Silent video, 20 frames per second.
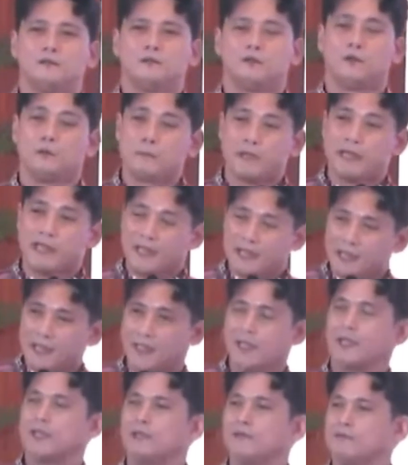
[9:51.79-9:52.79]
humihingi
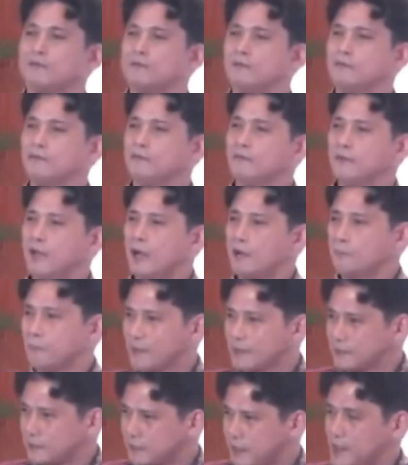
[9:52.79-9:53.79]
ng
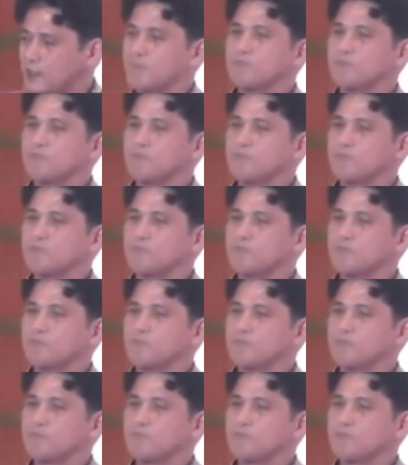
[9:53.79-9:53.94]
pansin.